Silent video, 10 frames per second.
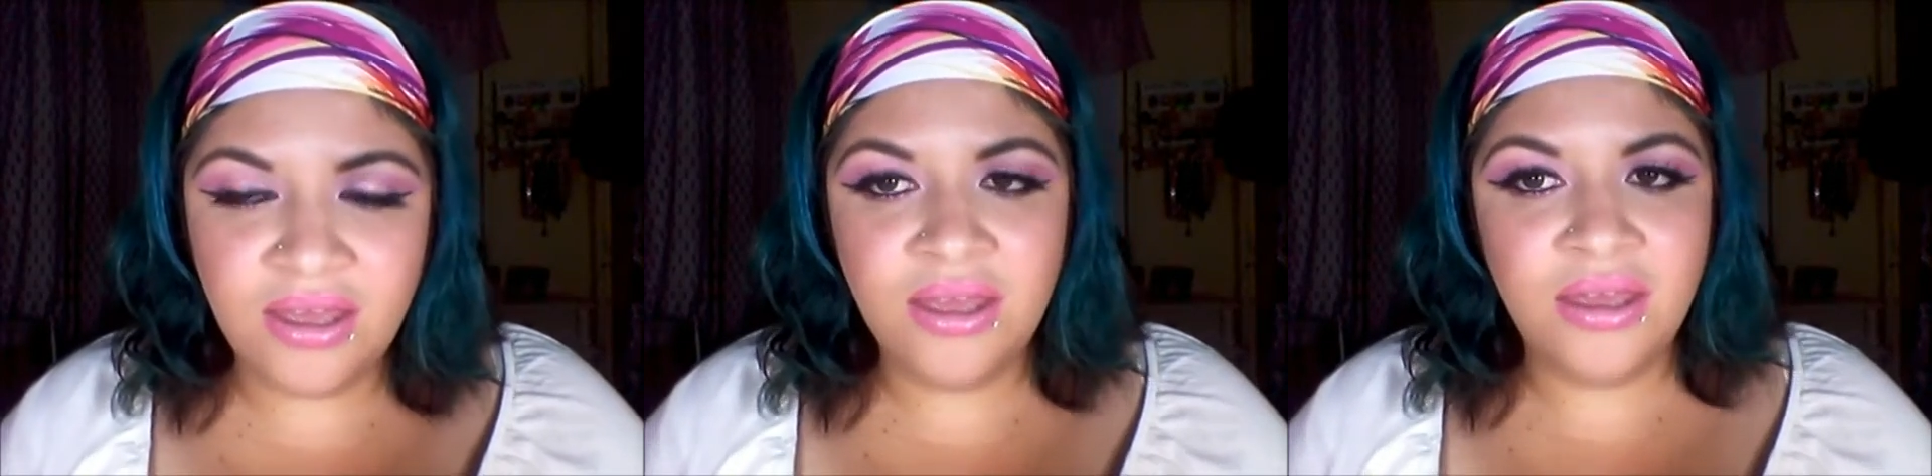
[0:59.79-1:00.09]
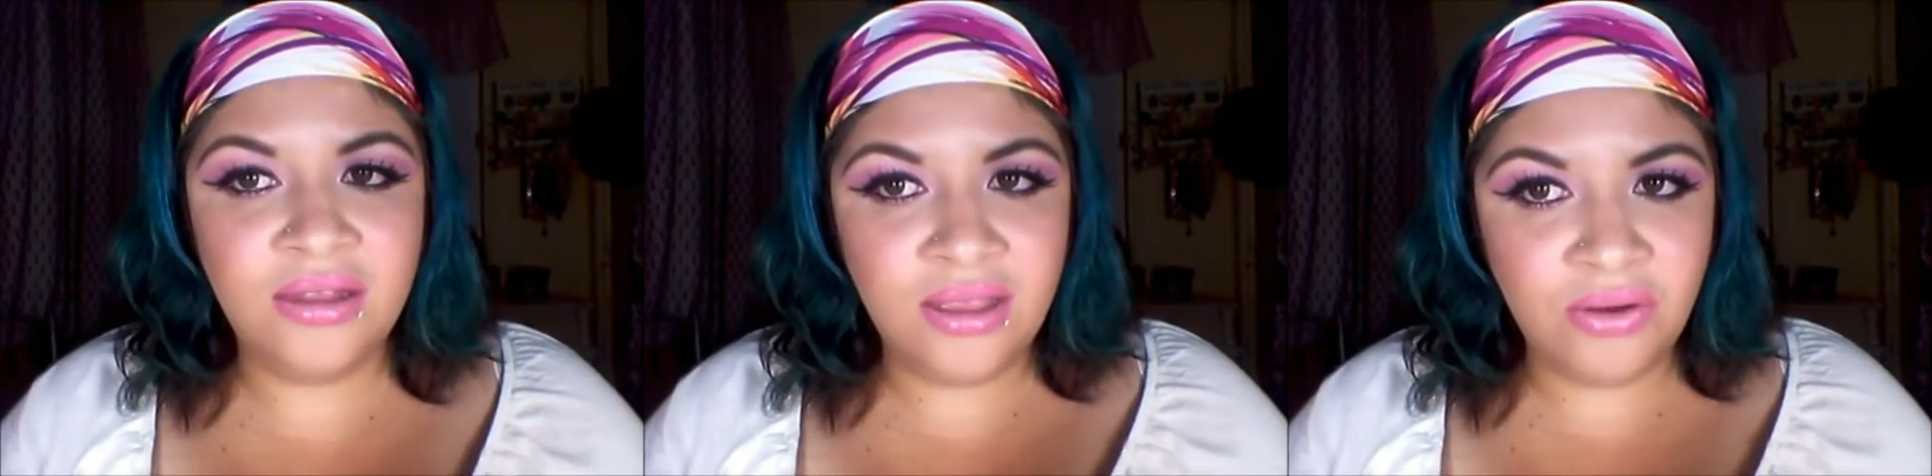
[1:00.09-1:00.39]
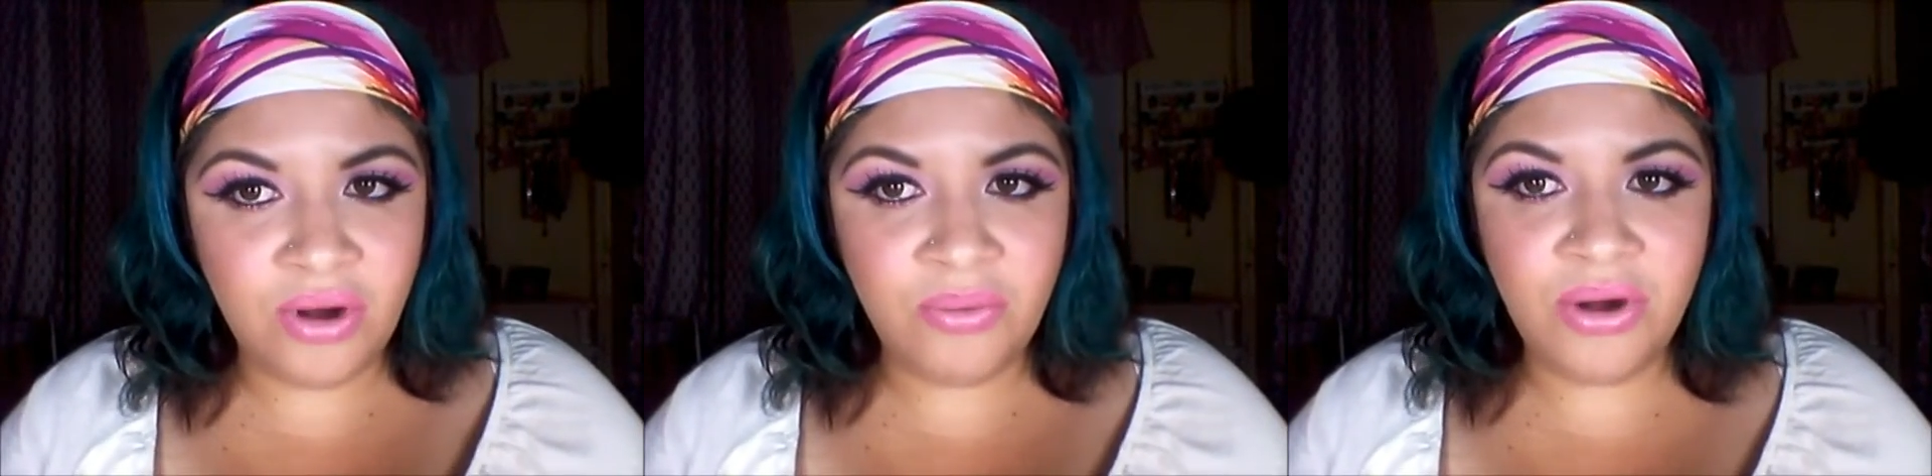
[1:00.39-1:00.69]
este
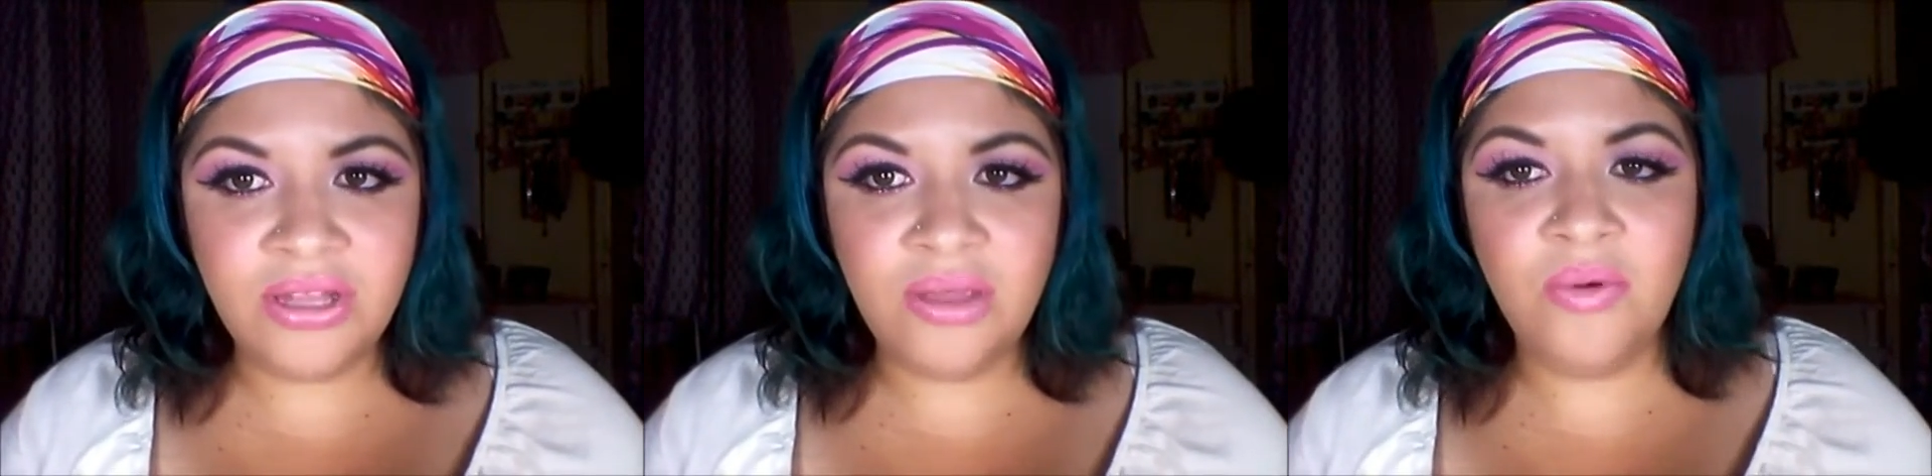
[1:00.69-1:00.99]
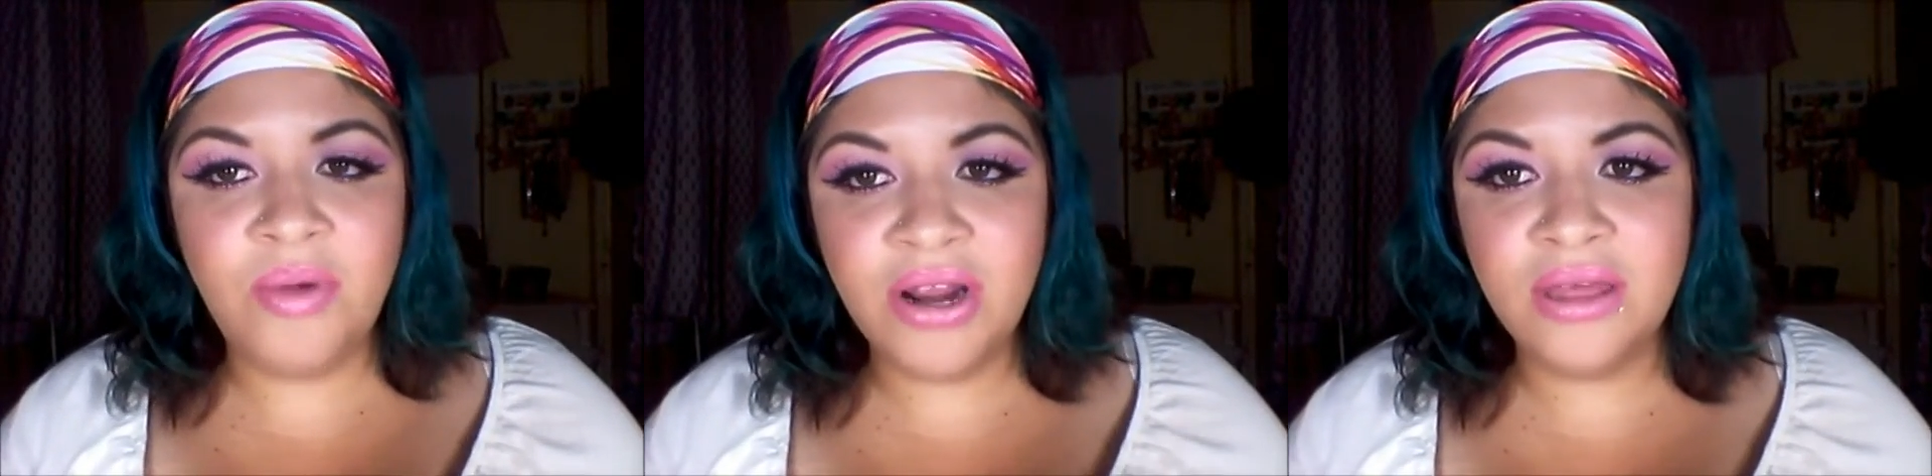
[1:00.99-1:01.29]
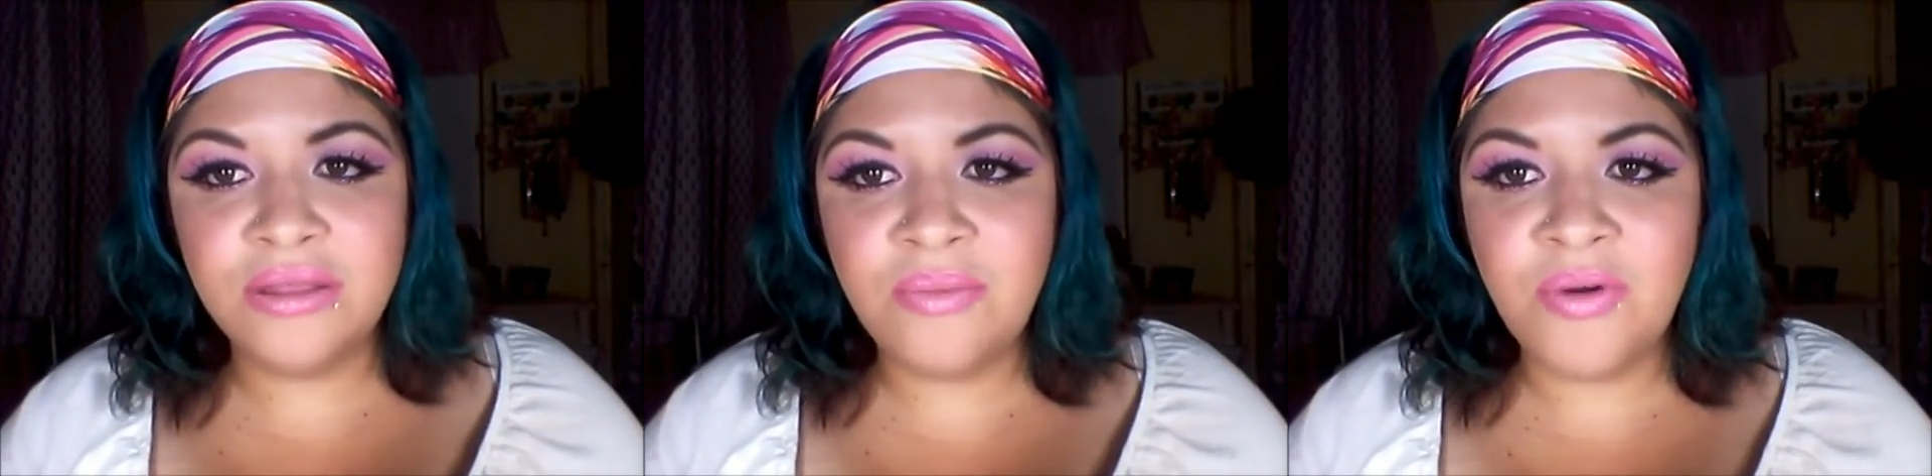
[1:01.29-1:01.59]
colaborativo para
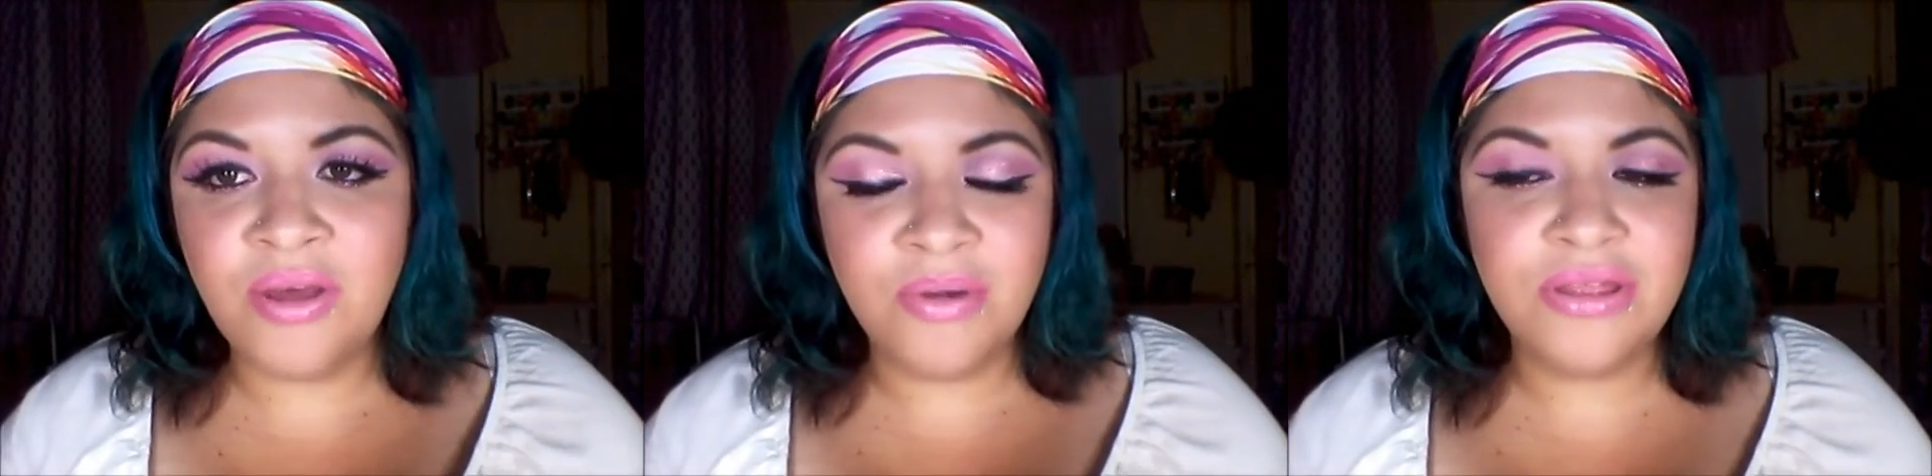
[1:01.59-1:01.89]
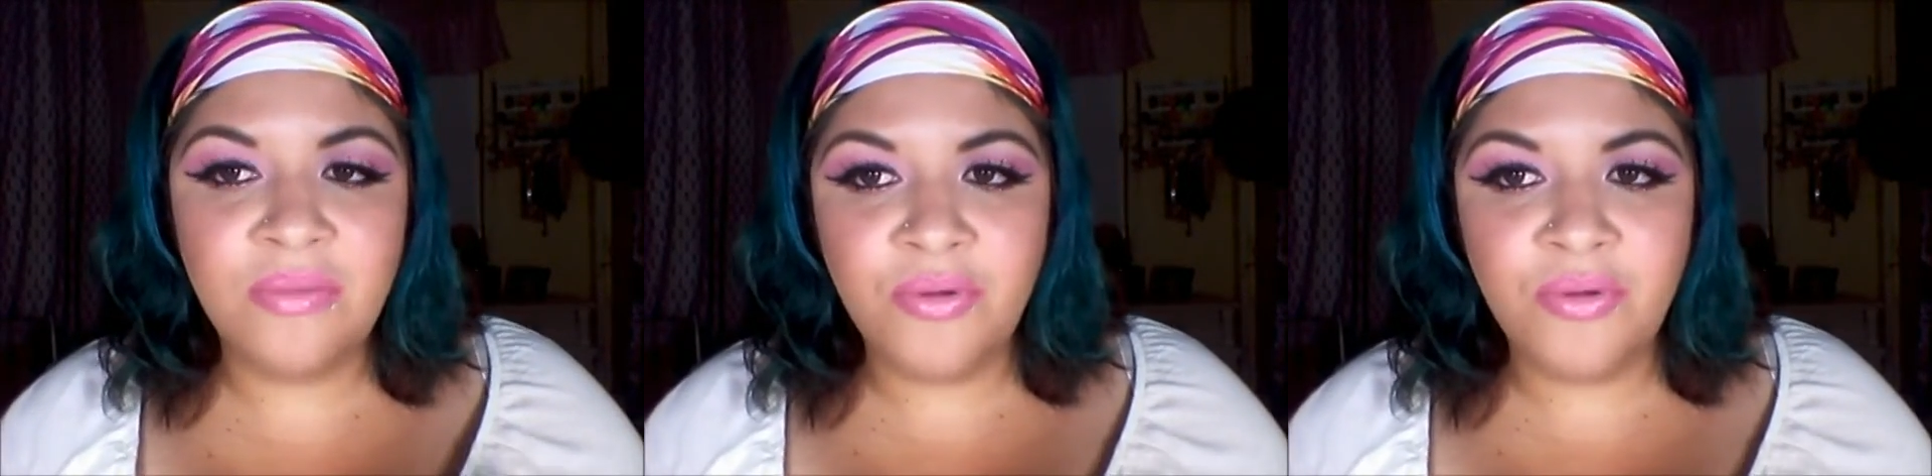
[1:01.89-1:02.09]
que así puedan pasar